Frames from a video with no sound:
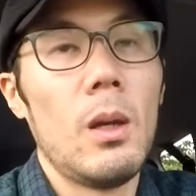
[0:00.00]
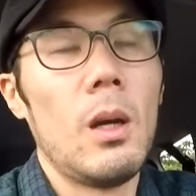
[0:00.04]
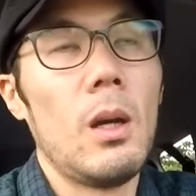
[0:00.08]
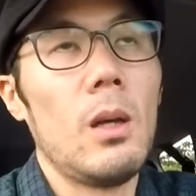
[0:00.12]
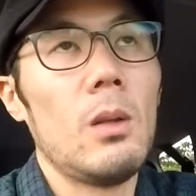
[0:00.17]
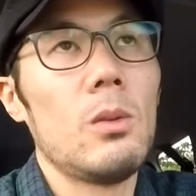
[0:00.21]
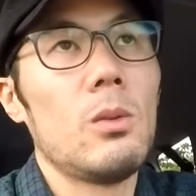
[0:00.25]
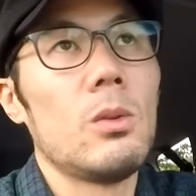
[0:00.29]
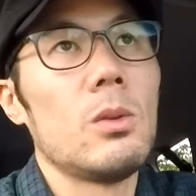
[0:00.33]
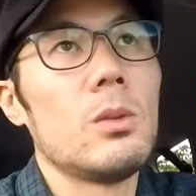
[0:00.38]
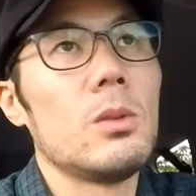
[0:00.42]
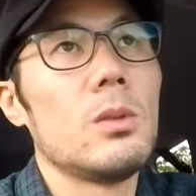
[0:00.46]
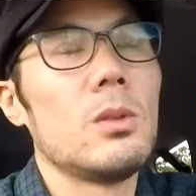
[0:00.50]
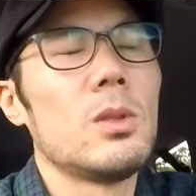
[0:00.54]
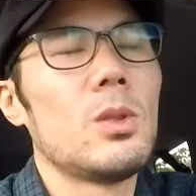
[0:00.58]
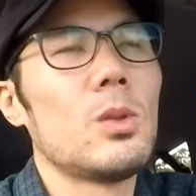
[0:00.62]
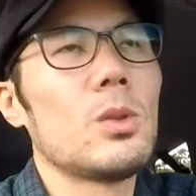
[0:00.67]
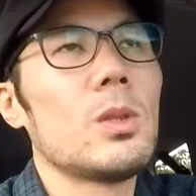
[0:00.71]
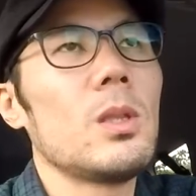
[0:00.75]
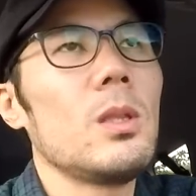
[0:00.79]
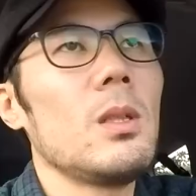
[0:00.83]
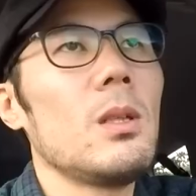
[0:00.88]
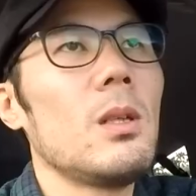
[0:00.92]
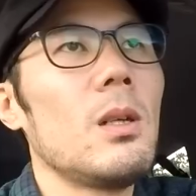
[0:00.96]
あの
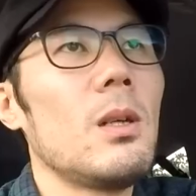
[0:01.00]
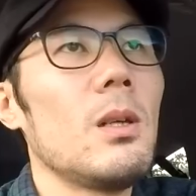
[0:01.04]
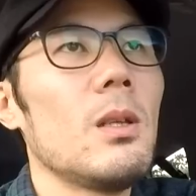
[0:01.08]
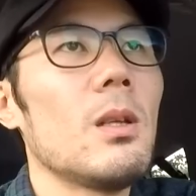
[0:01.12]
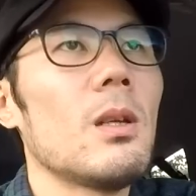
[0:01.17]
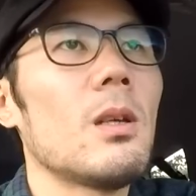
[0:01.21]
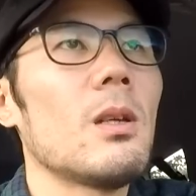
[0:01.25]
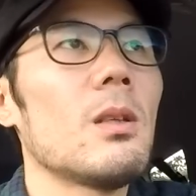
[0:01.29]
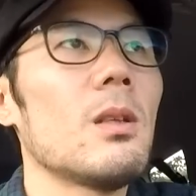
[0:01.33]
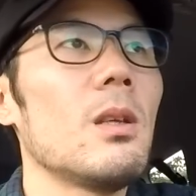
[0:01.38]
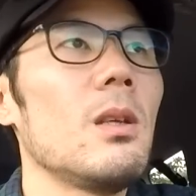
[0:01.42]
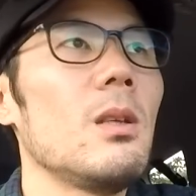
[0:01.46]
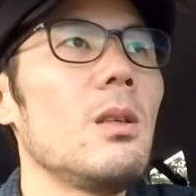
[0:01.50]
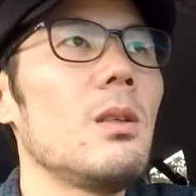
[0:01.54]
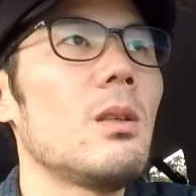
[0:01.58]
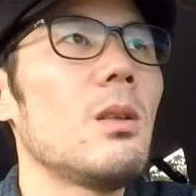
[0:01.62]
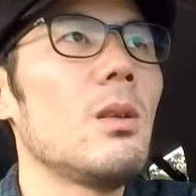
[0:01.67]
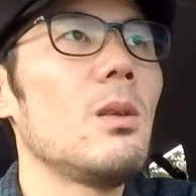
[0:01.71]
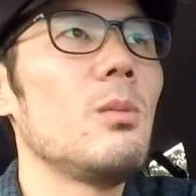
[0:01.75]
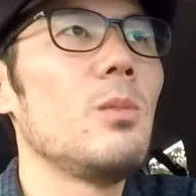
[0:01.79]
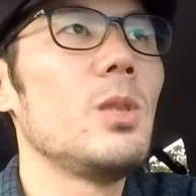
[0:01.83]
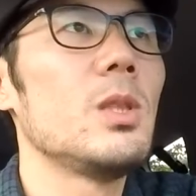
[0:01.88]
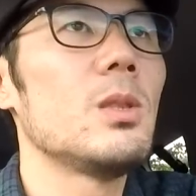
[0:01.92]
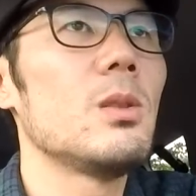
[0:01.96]
女性が裸でい
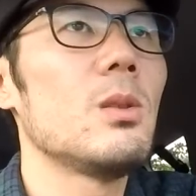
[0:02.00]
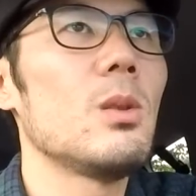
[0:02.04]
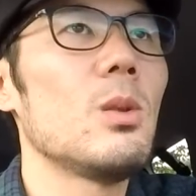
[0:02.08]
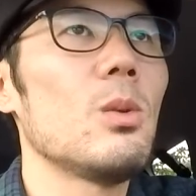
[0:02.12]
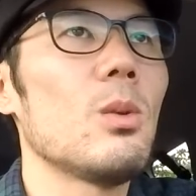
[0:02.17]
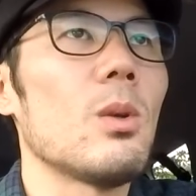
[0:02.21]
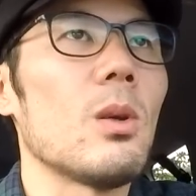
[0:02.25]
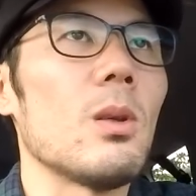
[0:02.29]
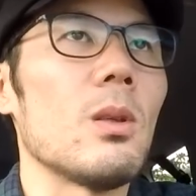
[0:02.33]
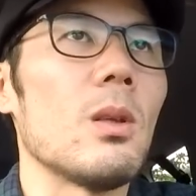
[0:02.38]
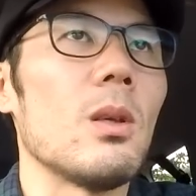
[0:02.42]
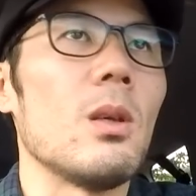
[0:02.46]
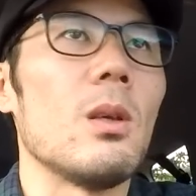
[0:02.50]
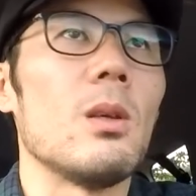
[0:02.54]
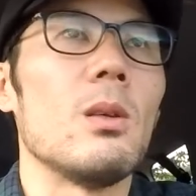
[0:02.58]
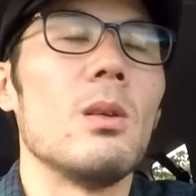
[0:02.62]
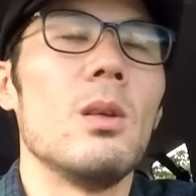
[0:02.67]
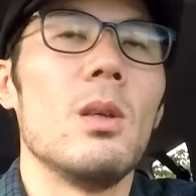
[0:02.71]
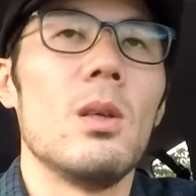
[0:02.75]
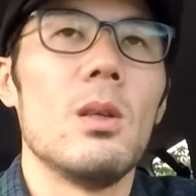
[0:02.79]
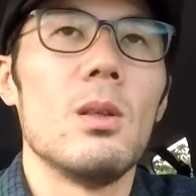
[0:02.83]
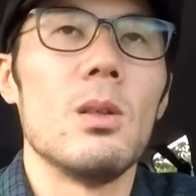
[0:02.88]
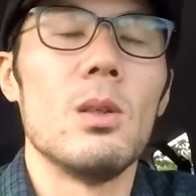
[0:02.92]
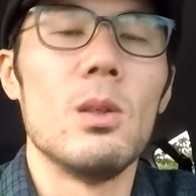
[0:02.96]
て水着とかで
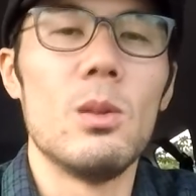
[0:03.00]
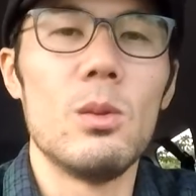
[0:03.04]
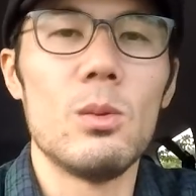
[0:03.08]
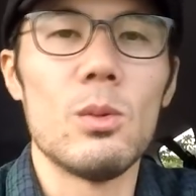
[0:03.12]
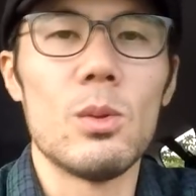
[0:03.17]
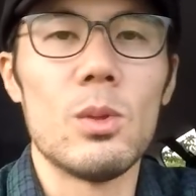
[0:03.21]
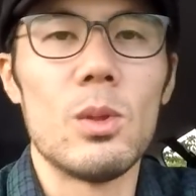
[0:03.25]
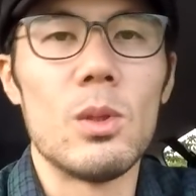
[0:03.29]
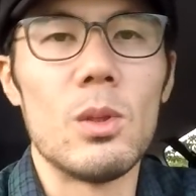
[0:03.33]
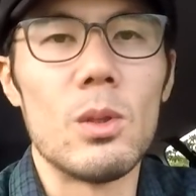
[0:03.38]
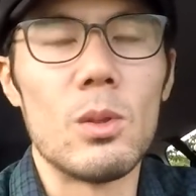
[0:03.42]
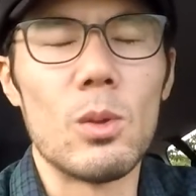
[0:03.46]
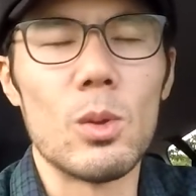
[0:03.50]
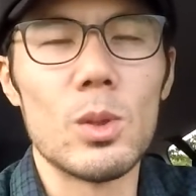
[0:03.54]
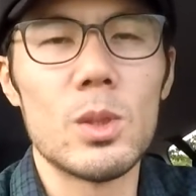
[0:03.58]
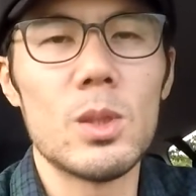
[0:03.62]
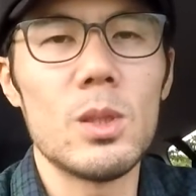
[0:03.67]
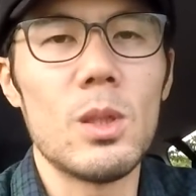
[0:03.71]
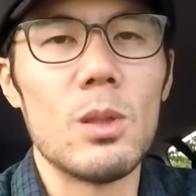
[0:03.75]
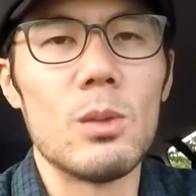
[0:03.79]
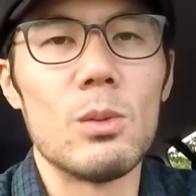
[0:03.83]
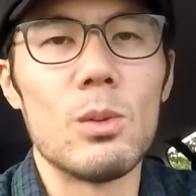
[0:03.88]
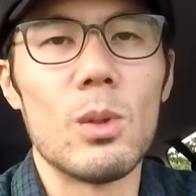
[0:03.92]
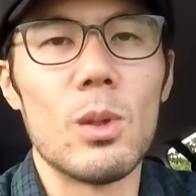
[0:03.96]
いるのにこっ
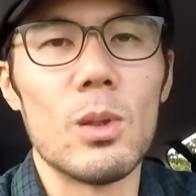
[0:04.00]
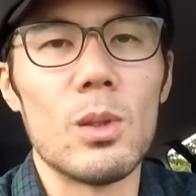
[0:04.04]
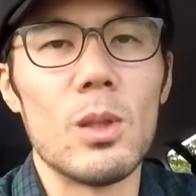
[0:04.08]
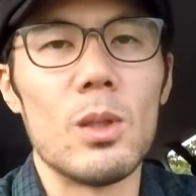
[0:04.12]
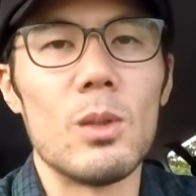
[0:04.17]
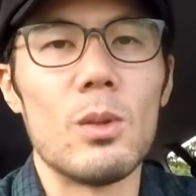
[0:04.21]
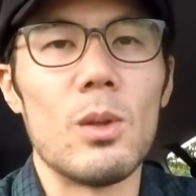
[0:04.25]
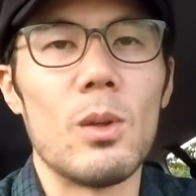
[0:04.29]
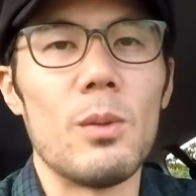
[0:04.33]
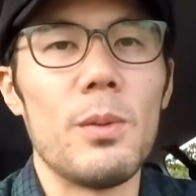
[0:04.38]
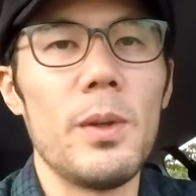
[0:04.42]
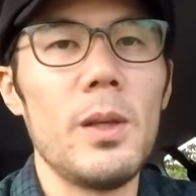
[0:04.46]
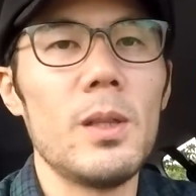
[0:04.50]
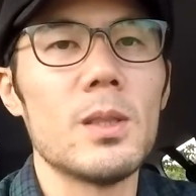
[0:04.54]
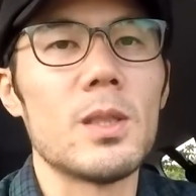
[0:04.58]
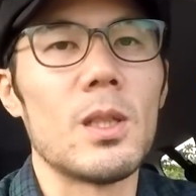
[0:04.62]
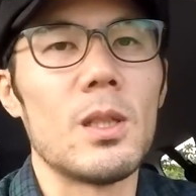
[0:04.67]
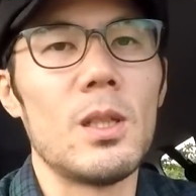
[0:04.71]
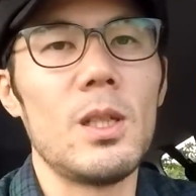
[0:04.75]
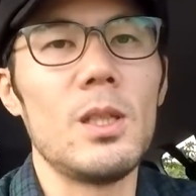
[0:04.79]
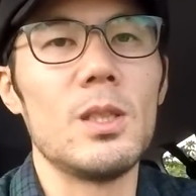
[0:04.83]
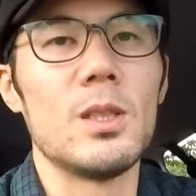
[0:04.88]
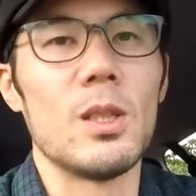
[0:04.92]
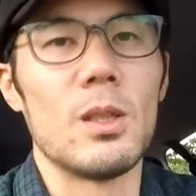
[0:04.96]
ちが脱がないのはフェア
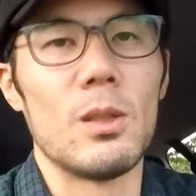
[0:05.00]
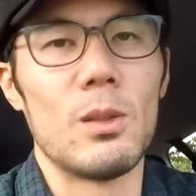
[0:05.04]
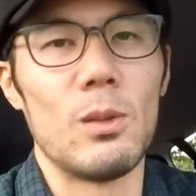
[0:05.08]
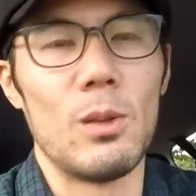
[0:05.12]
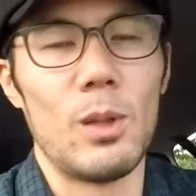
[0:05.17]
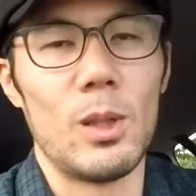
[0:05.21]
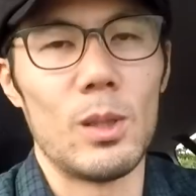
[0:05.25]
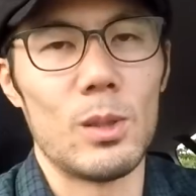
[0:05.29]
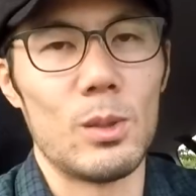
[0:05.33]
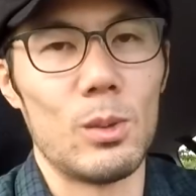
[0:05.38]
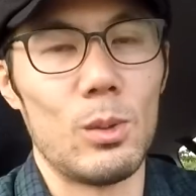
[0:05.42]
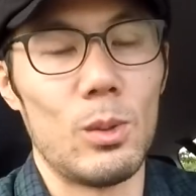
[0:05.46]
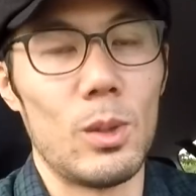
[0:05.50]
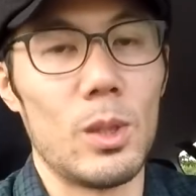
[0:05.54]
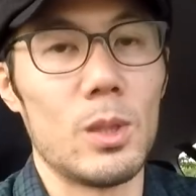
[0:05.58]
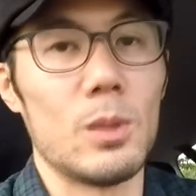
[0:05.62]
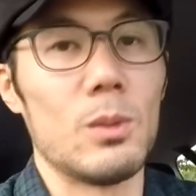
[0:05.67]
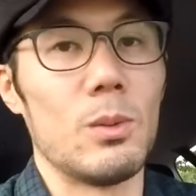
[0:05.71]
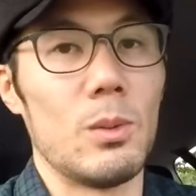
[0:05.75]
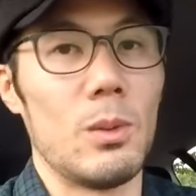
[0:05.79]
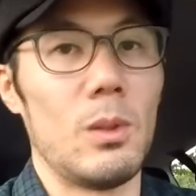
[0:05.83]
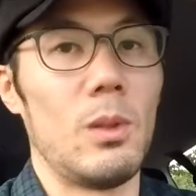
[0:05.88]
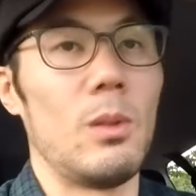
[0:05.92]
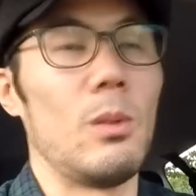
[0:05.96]
じゃないじゃんっていう発想ら
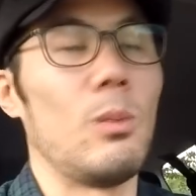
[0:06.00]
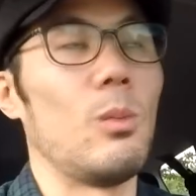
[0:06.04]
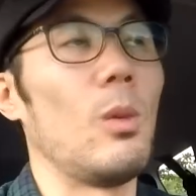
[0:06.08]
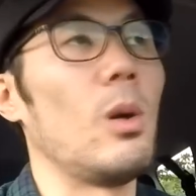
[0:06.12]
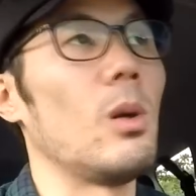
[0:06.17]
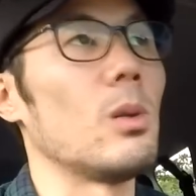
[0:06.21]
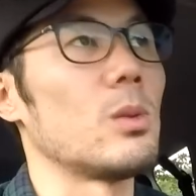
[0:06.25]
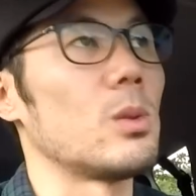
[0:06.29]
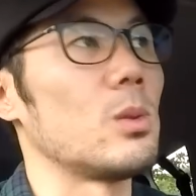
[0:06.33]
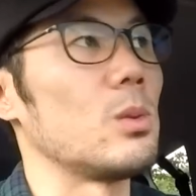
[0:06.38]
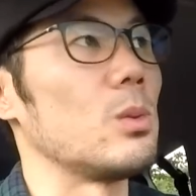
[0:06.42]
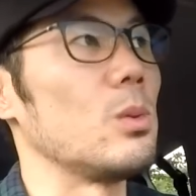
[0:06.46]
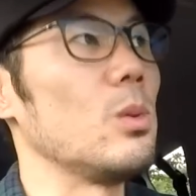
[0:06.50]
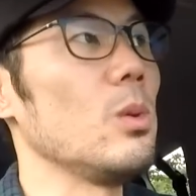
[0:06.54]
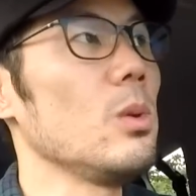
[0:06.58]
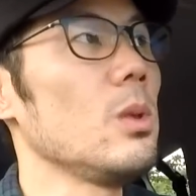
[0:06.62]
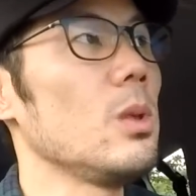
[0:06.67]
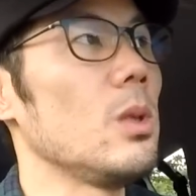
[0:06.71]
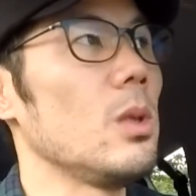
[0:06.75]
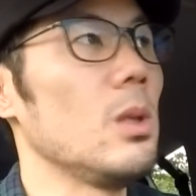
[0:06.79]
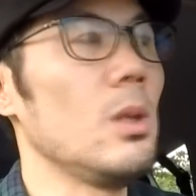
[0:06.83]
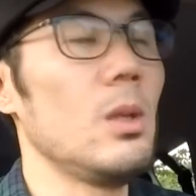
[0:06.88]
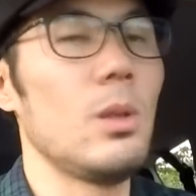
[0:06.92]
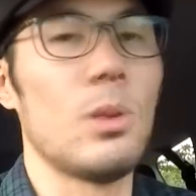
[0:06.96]
しくってまあすご
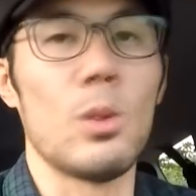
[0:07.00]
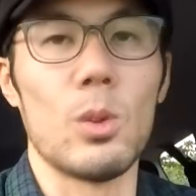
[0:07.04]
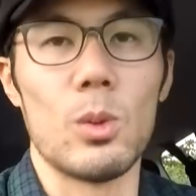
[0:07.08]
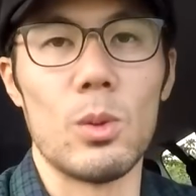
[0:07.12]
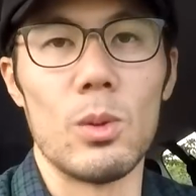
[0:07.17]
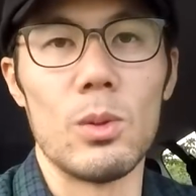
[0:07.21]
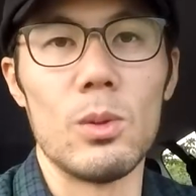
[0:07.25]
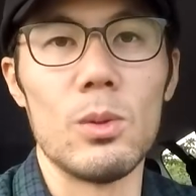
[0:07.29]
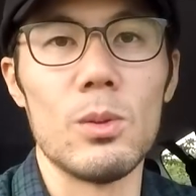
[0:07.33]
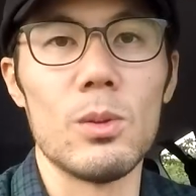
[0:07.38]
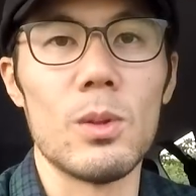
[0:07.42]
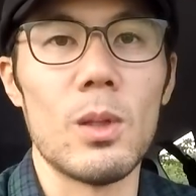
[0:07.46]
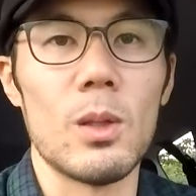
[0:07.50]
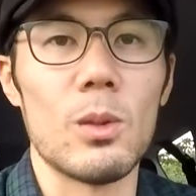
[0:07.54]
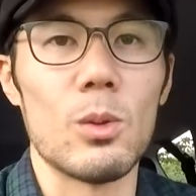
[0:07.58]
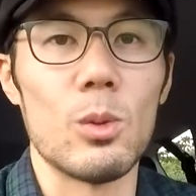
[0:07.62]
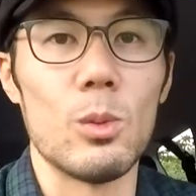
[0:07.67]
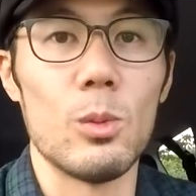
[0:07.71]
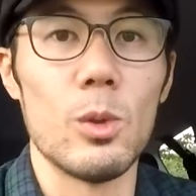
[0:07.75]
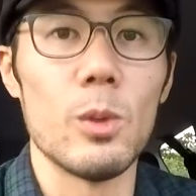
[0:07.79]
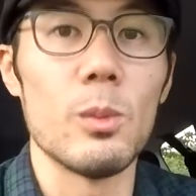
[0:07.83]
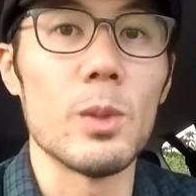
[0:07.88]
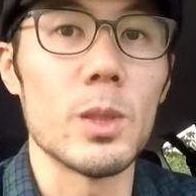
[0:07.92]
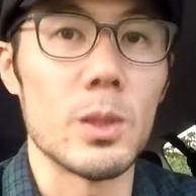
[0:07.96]
いいいこと言うなと
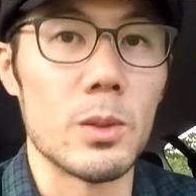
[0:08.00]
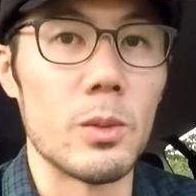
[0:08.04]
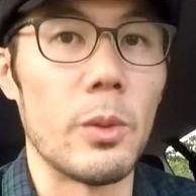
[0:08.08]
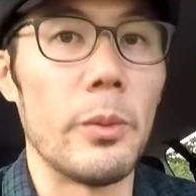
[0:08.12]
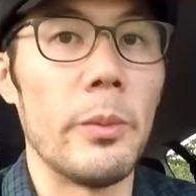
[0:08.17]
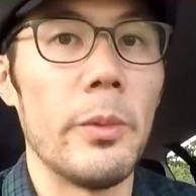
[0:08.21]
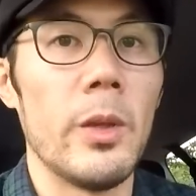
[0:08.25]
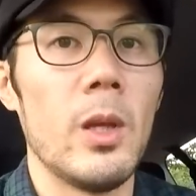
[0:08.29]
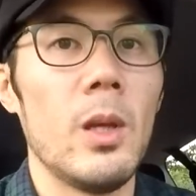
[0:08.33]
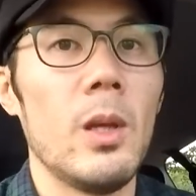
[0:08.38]
思いますよ。